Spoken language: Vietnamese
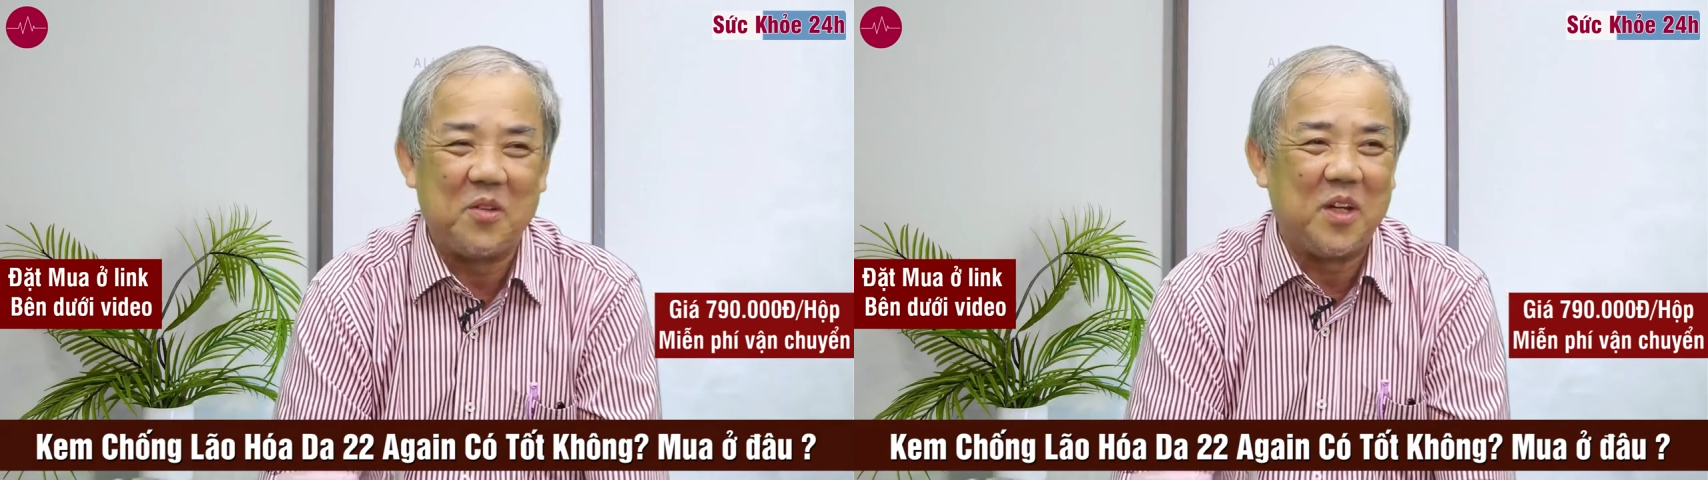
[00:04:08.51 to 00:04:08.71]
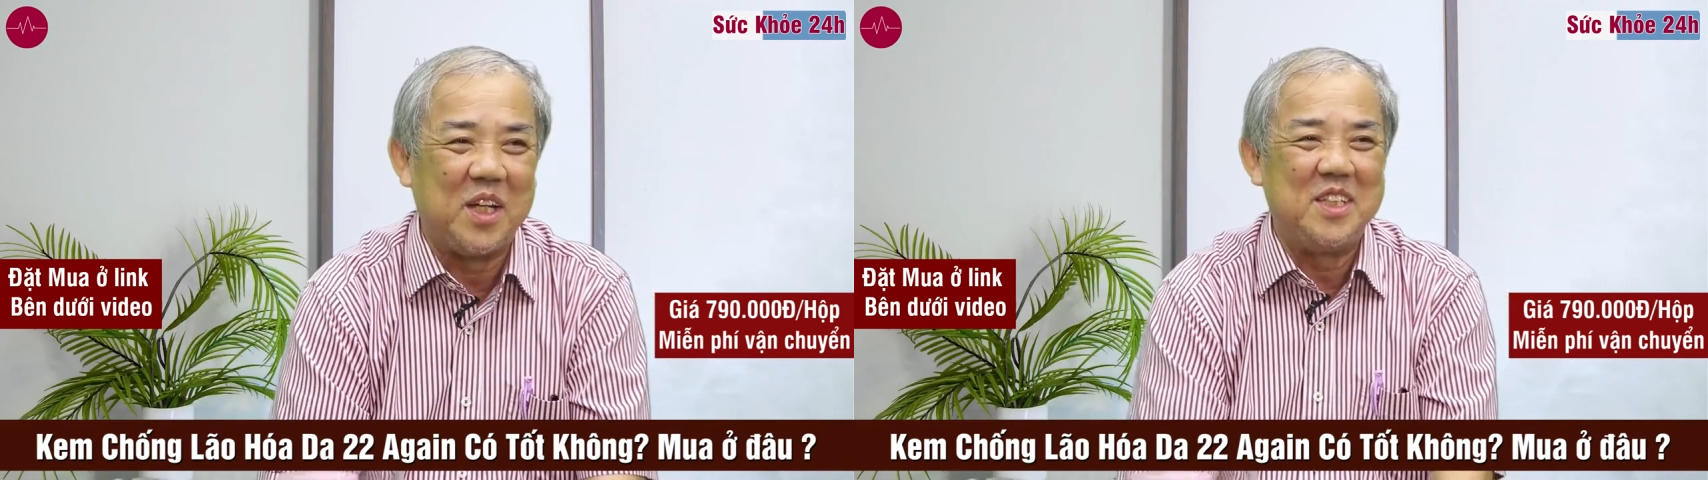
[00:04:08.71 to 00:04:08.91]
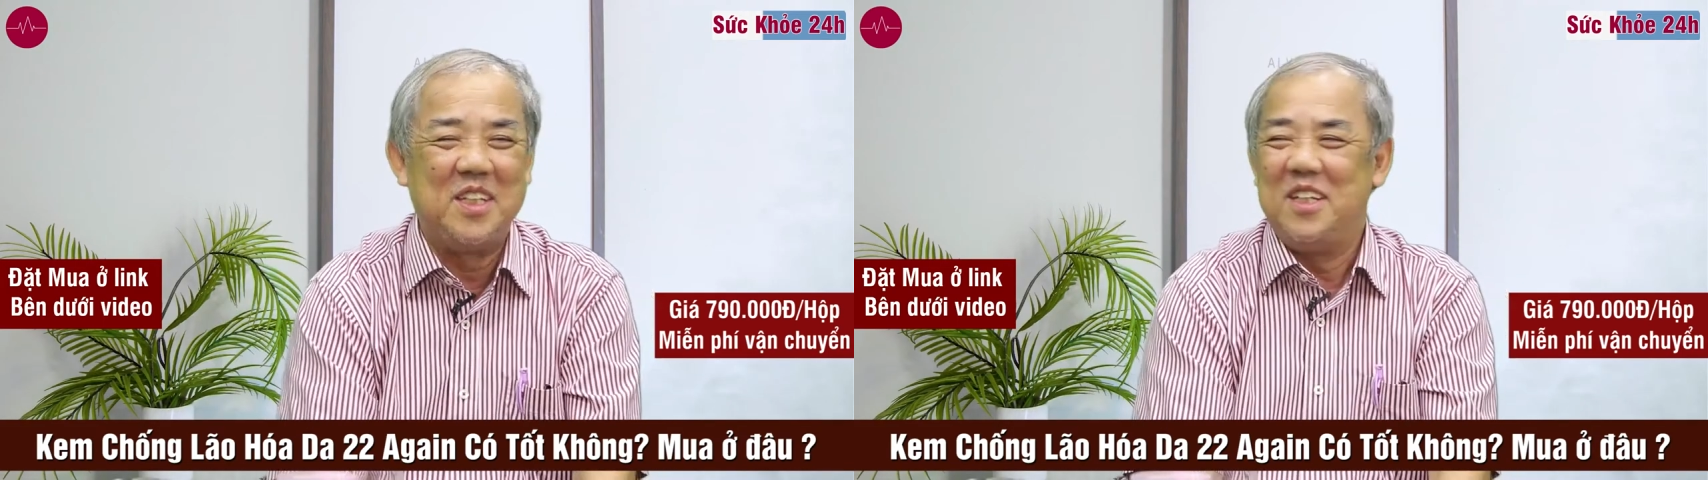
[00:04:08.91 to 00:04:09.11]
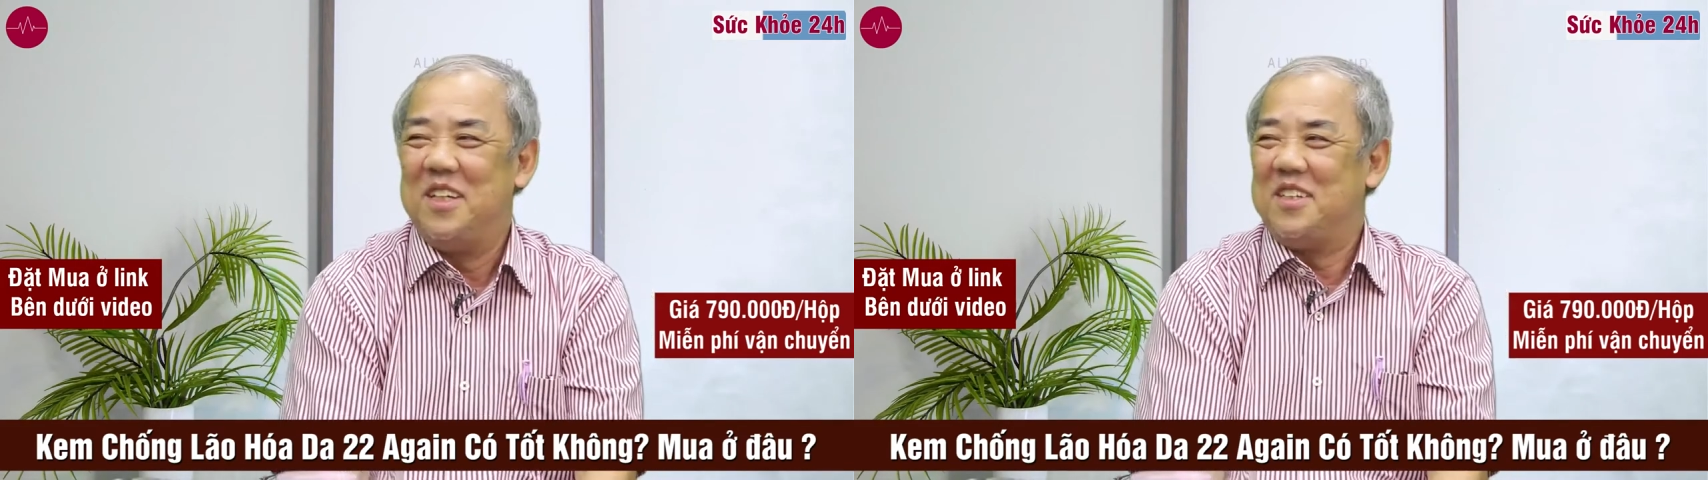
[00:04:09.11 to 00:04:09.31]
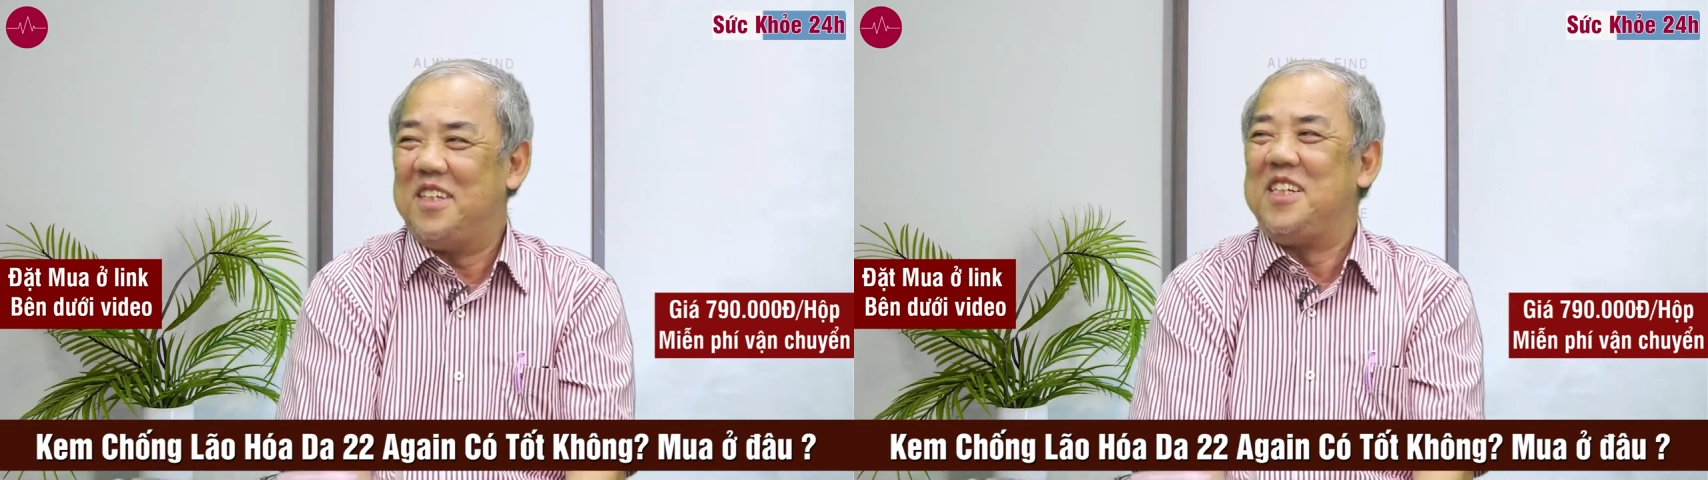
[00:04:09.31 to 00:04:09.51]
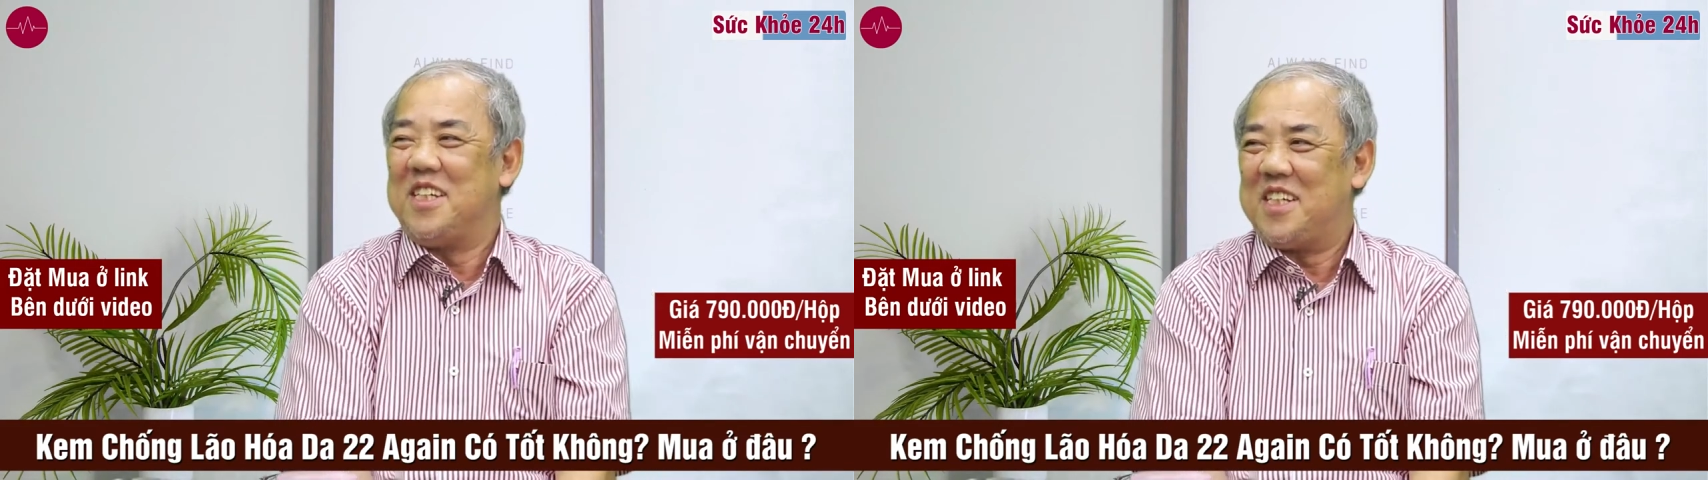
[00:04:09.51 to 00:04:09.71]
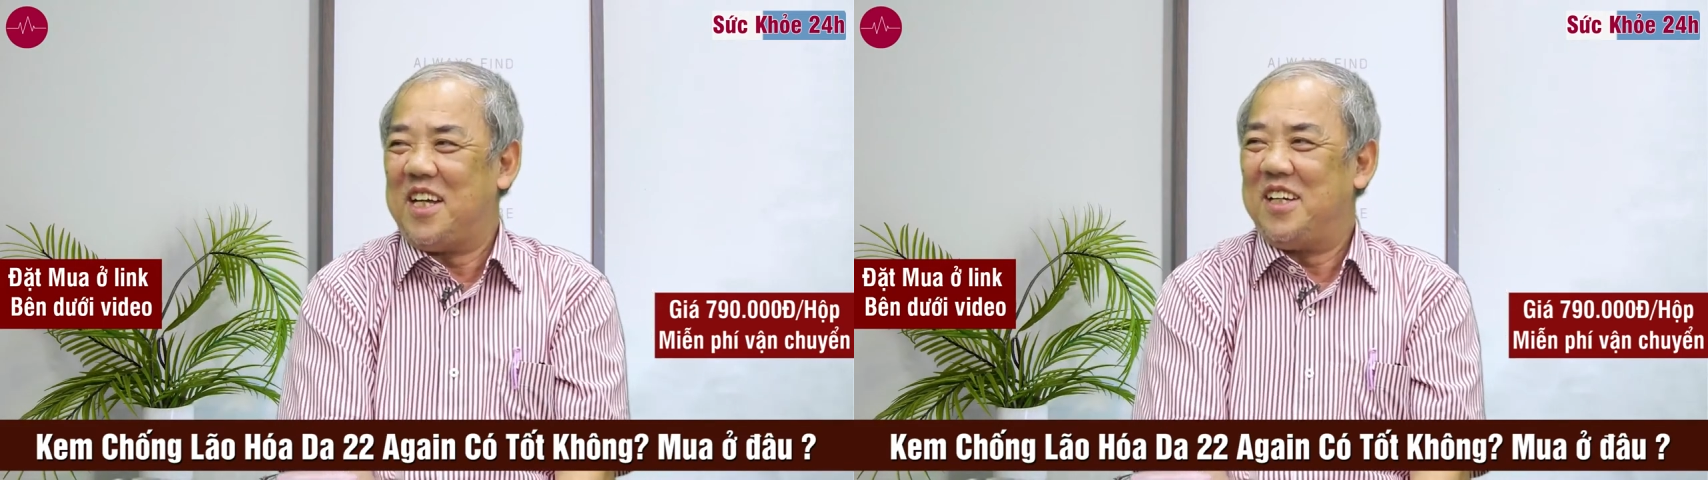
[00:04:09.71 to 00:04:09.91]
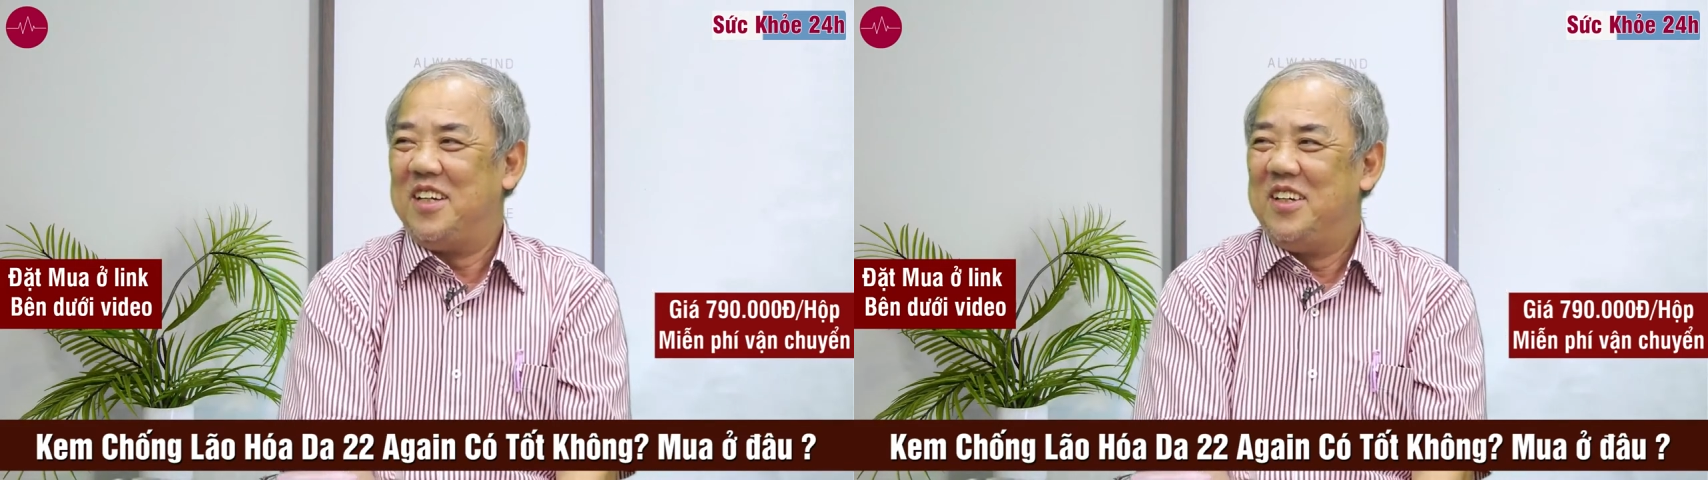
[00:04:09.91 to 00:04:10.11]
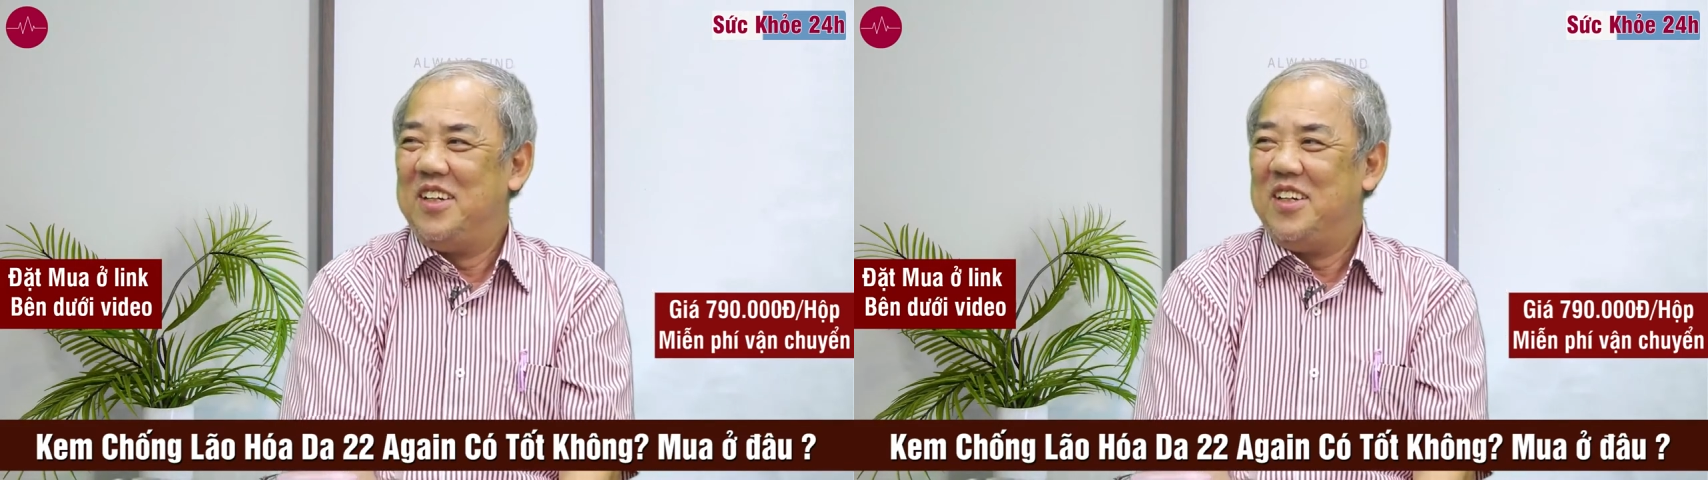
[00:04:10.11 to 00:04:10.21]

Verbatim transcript: hoàn toàn rất chính xác